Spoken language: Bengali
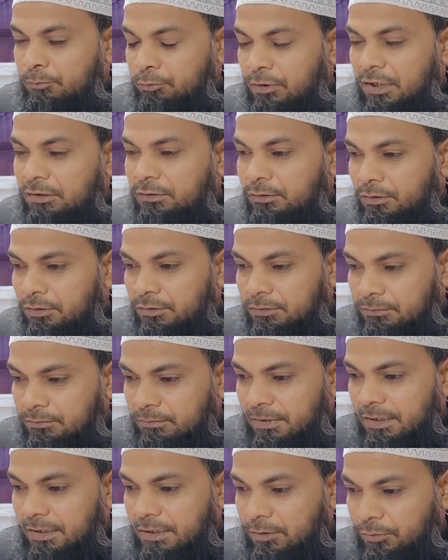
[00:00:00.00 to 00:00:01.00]
পুরাতন
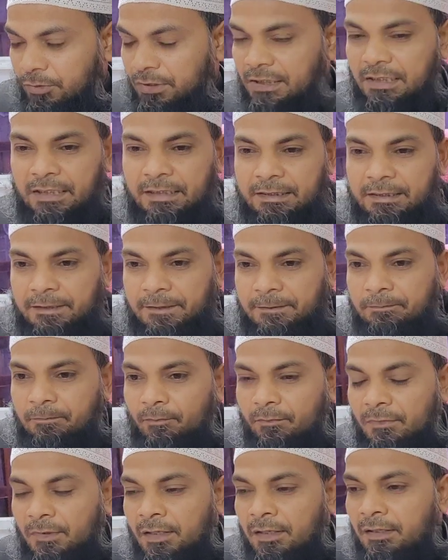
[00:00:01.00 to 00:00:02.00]
মানে রুগী আর কি
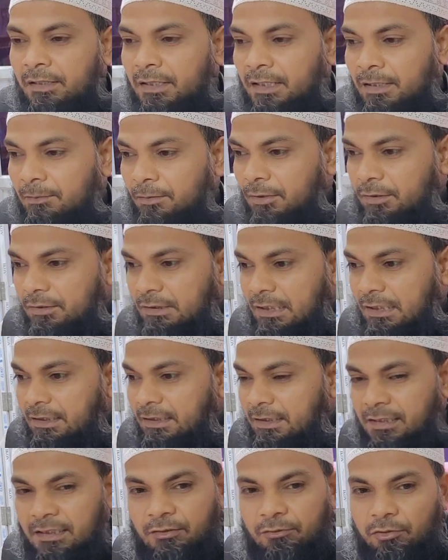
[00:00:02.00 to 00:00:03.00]
এবং
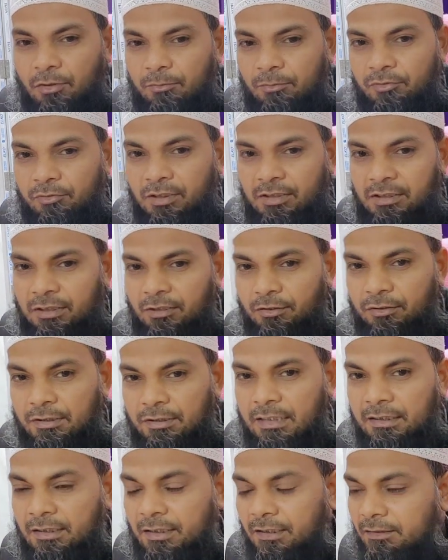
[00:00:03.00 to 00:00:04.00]
তাদের কি সমস্যা ছিল
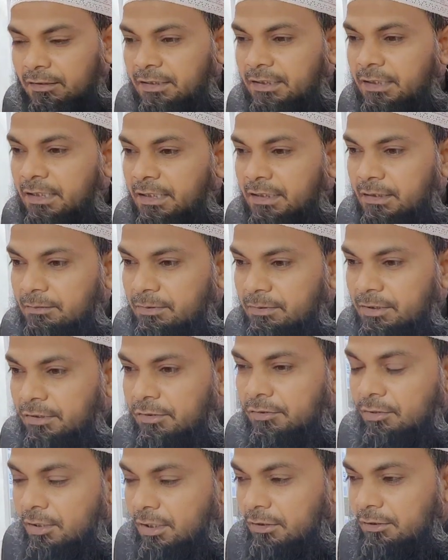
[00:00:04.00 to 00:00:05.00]
তাদের নিয়ে একটা
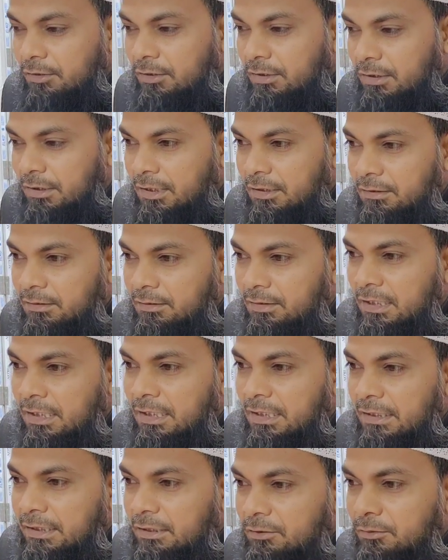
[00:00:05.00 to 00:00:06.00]
ভিডিও করা দরকার
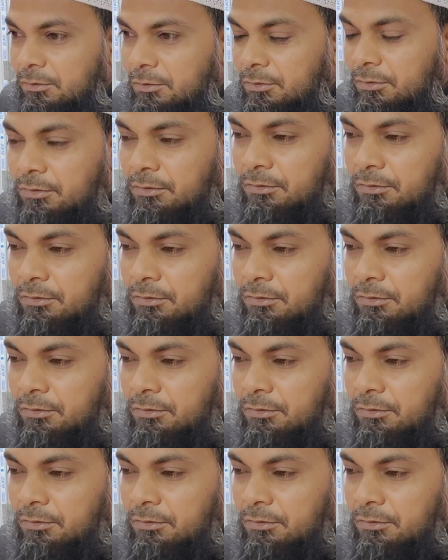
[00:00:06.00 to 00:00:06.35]
কিন্তু